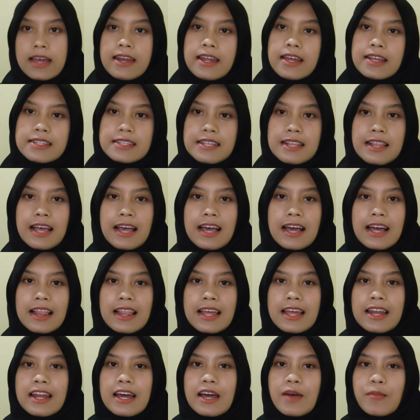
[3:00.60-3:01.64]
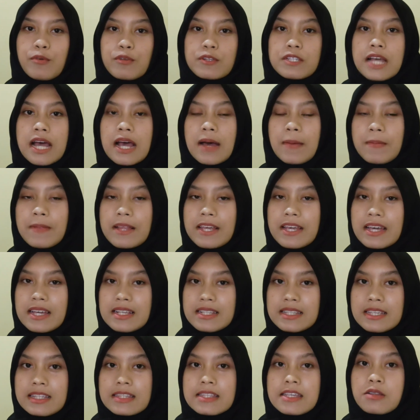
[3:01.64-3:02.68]
Nah setelah kalian hapus
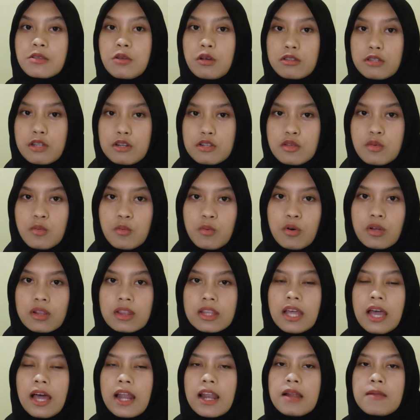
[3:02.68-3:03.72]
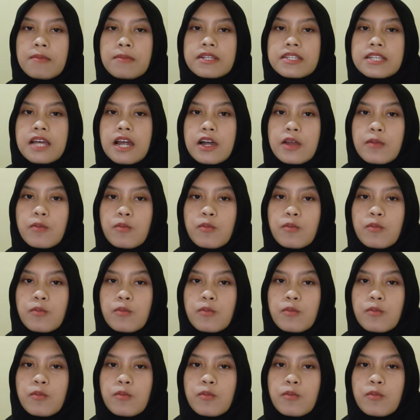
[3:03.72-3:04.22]
aplikasi TikTok tersebut, kalian bisa